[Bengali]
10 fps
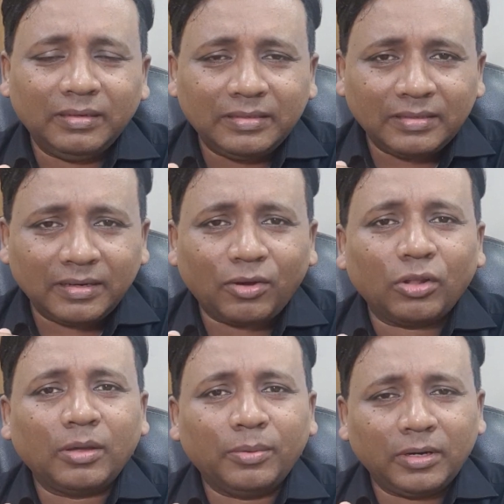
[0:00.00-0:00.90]
নিজের
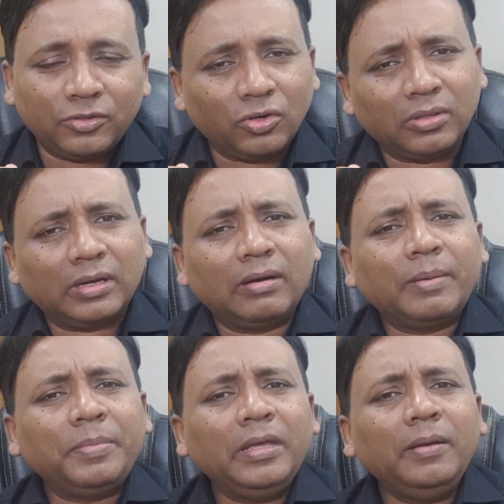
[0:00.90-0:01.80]
কথা বলার জড়তা কারণ
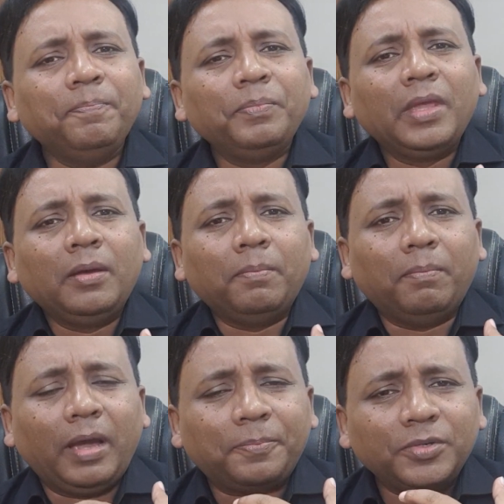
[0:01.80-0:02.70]
আপনি
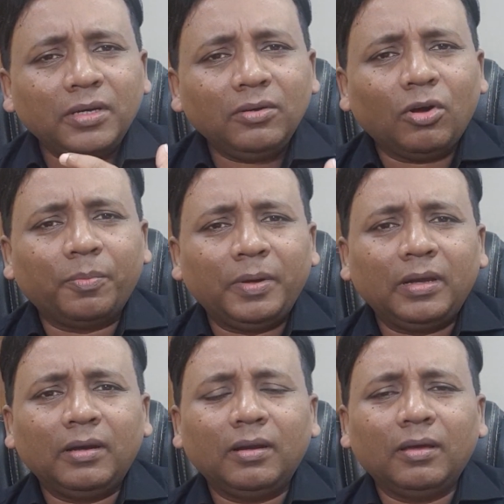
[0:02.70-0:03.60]
ব্যবসায়ী
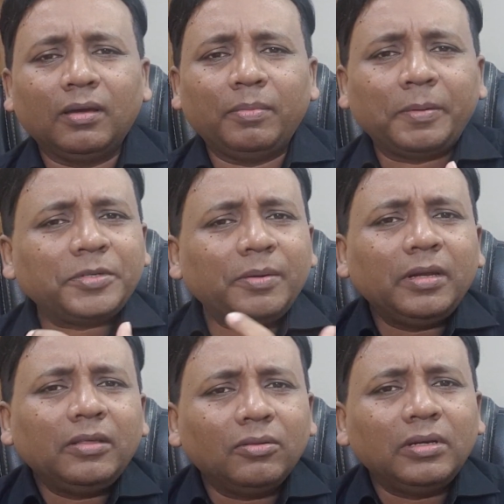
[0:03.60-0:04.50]
হবেন ব্যবসায়ী
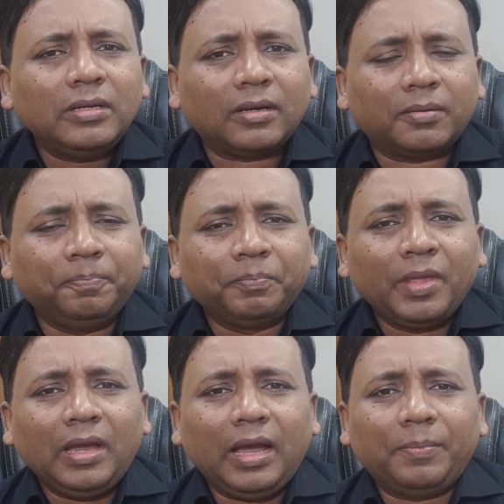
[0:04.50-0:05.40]
মানে কিন্তু লিডার
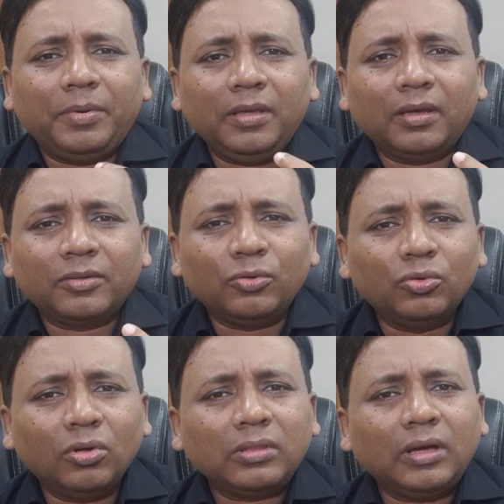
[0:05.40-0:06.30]
আপনি একজন
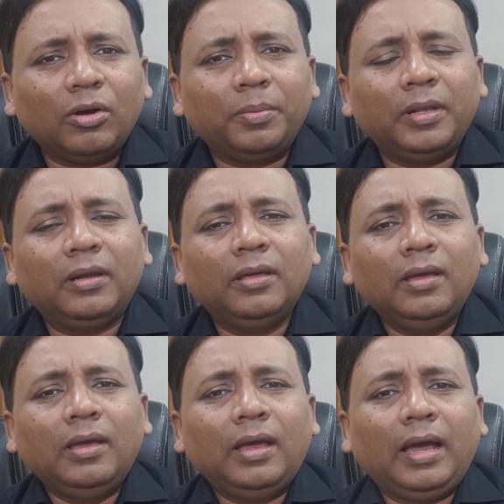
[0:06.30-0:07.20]
উদ্যোক্তা হবেন
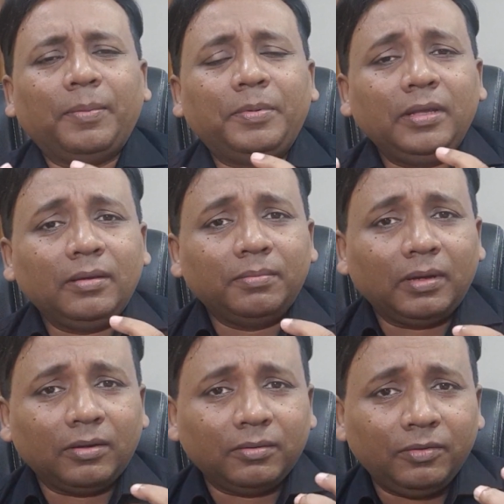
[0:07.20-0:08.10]
আপনি
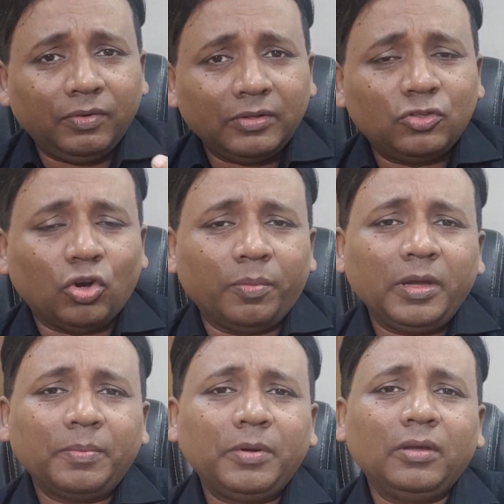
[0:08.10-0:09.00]
ইভেন
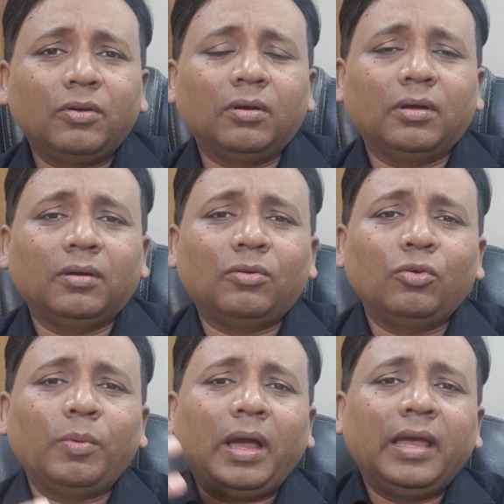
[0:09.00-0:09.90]
জবে আপনি
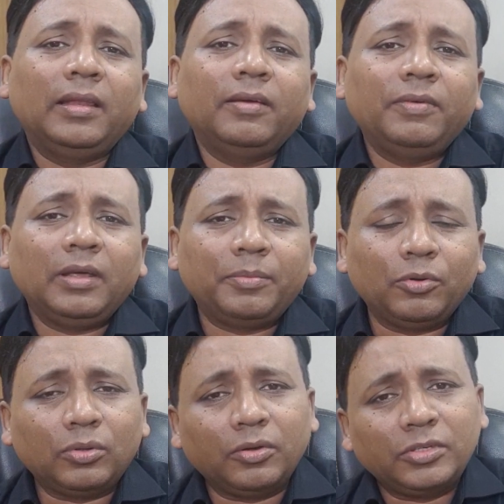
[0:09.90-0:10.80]
খুব হায়ার লেভেলে আপনি
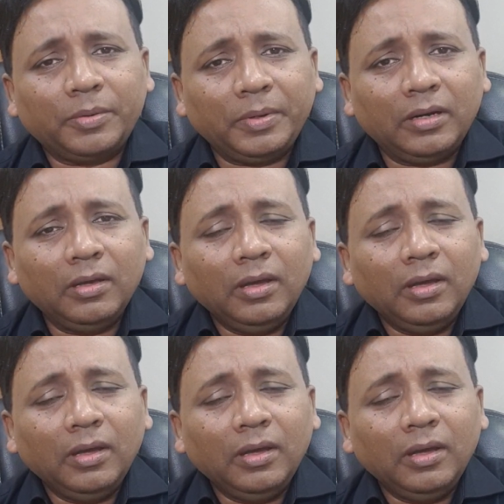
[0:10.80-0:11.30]
কোথাও যাবেন